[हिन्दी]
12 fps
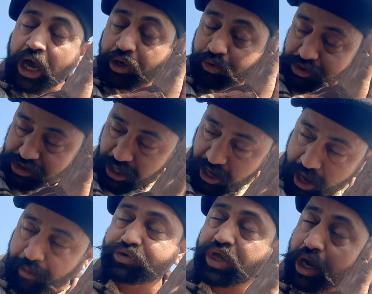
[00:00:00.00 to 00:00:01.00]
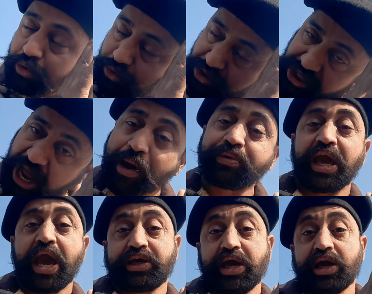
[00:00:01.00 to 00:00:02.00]
ठाकुर साहब ठाकुर साहब
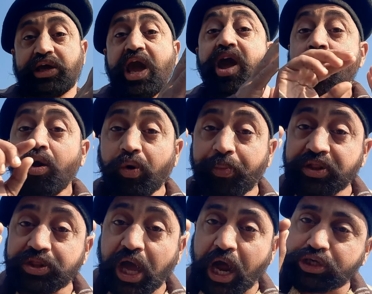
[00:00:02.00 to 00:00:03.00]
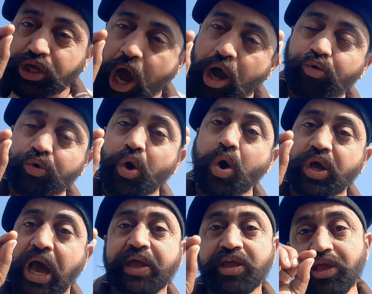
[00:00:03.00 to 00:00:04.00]
कह कह के वो बंदा ठाकुरों
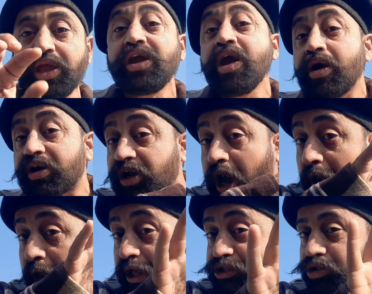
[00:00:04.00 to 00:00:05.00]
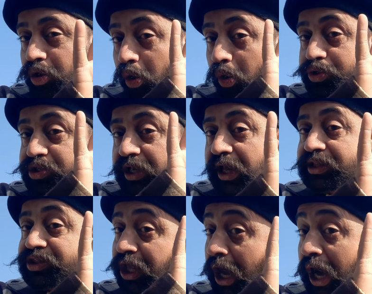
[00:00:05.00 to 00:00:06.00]
का ही खास हो चला
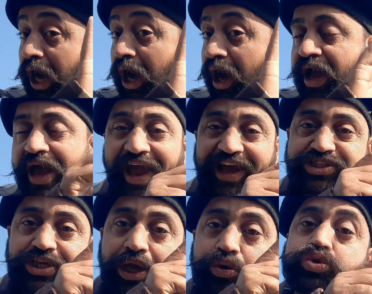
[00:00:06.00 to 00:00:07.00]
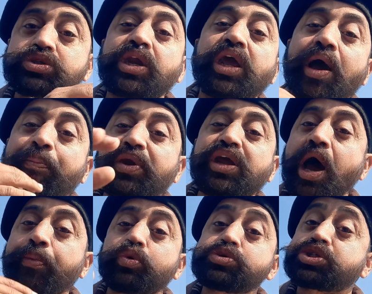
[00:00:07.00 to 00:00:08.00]
था ऐसे उसने अपने
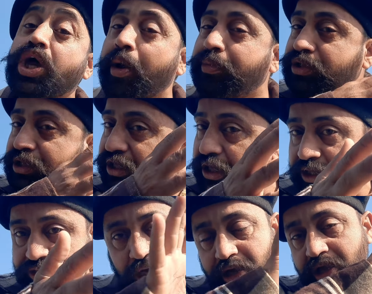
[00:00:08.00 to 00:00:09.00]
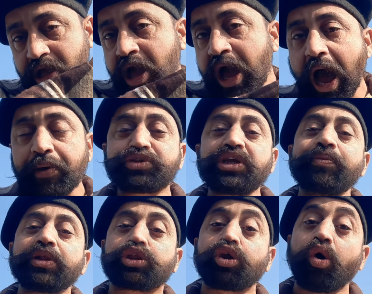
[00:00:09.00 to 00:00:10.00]
आप को साबित किया था अब जी
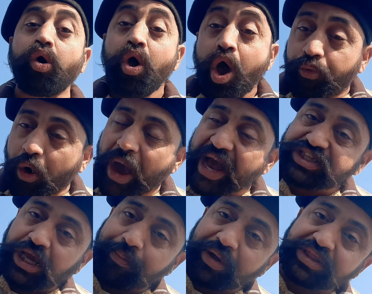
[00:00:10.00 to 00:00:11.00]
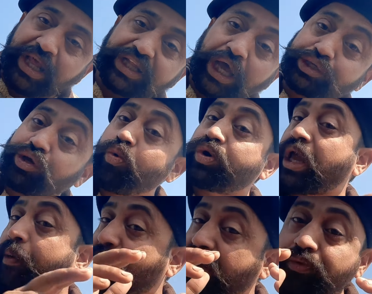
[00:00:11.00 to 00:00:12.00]
मित्रों वो ऐसा बंदा था जो
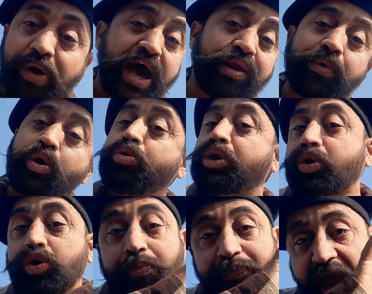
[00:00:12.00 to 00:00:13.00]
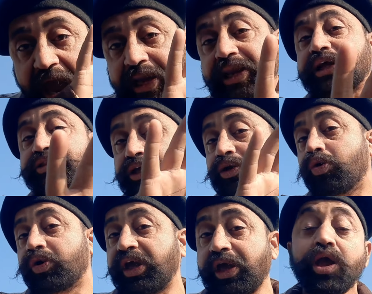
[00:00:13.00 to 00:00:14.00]
उनके परिवार में उनकी कोई बहन लगती
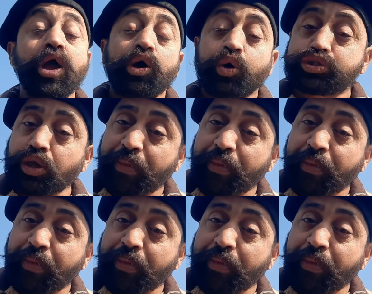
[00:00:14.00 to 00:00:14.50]
होगी उस